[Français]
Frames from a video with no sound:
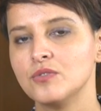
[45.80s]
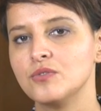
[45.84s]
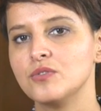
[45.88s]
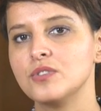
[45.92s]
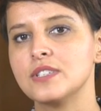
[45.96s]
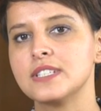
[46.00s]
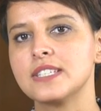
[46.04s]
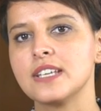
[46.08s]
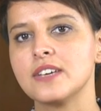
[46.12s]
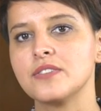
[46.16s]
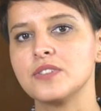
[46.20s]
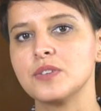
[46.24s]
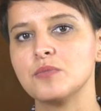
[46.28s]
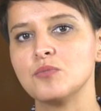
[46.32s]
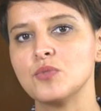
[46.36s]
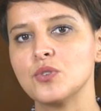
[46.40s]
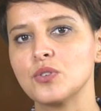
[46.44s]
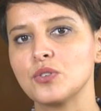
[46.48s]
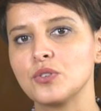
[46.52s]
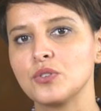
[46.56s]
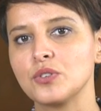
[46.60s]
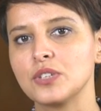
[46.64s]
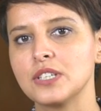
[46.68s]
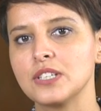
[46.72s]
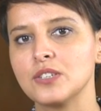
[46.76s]
Vous le savez
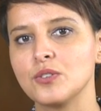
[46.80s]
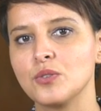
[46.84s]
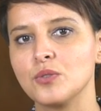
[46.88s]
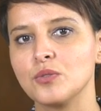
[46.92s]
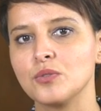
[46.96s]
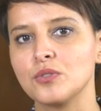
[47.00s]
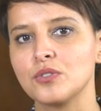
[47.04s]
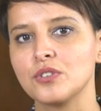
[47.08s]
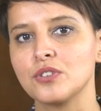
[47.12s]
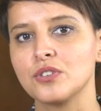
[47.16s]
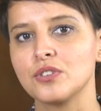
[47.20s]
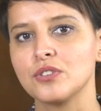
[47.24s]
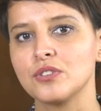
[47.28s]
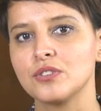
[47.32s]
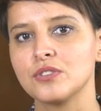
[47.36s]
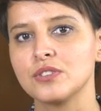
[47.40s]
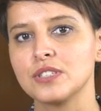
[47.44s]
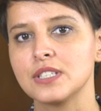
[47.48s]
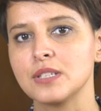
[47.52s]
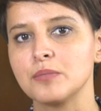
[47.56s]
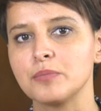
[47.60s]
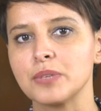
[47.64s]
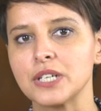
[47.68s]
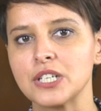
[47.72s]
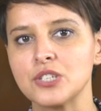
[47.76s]
mieux que quiconque,
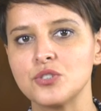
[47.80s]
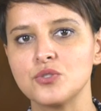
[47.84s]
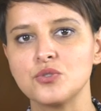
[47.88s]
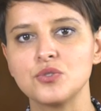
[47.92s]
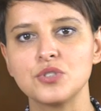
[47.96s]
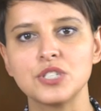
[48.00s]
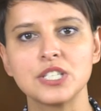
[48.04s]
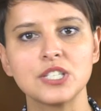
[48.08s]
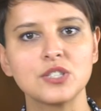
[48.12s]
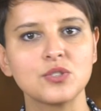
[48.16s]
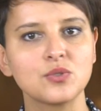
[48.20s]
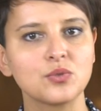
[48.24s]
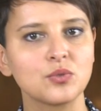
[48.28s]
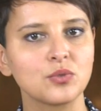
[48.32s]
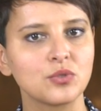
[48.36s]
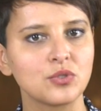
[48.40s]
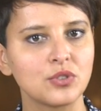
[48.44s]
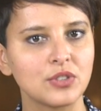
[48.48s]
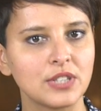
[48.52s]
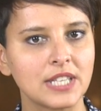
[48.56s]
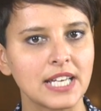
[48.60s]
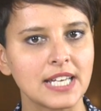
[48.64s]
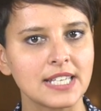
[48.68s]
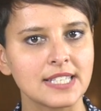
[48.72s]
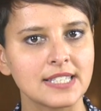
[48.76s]
ces préjugés sont
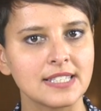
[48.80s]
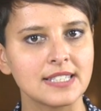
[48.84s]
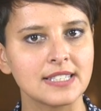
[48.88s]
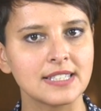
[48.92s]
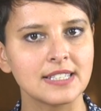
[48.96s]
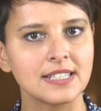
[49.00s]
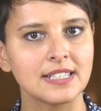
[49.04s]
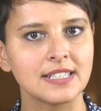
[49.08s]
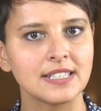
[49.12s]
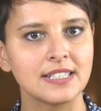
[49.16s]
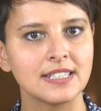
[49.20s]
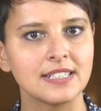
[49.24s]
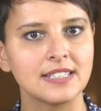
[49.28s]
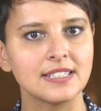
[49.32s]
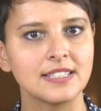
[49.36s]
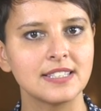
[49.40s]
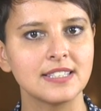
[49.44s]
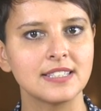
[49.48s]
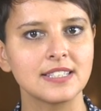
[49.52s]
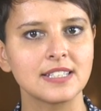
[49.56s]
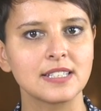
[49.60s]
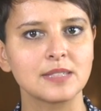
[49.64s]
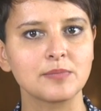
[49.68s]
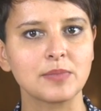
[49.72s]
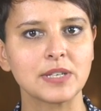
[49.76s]
tenaces et
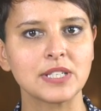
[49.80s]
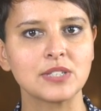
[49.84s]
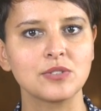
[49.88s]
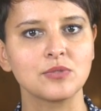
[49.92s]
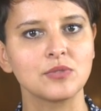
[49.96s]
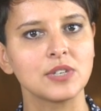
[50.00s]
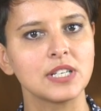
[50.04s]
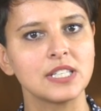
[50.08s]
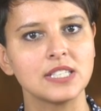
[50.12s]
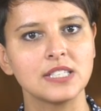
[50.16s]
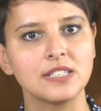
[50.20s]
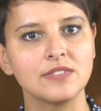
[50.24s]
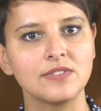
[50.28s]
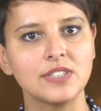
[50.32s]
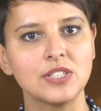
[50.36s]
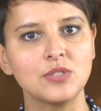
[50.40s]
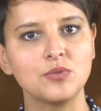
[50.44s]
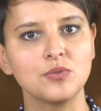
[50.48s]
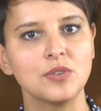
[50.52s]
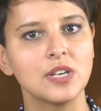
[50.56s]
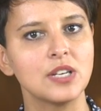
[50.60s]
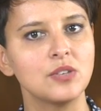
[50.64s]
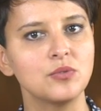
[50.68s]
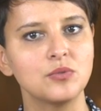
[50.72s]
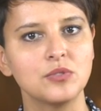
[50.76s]
ces expressions
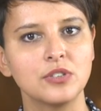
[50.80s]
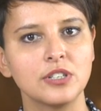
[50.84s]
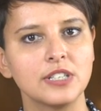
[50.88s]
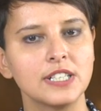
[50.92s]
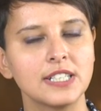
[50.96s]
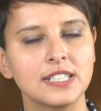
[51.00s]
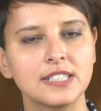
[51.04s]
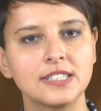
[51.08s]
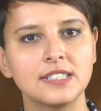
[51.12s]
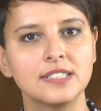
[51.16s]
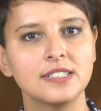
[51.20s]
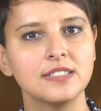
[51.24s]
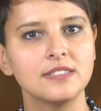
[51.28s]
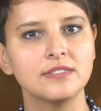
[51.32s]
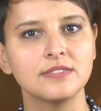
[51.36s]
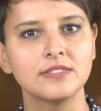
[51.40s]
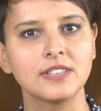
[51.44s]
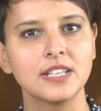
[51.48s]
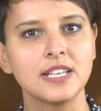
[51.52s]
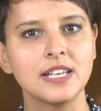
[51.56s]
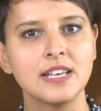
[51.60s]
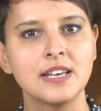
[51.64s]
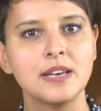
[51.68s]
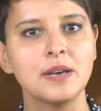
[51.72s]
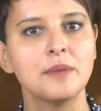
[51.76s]
individuelles ou collectives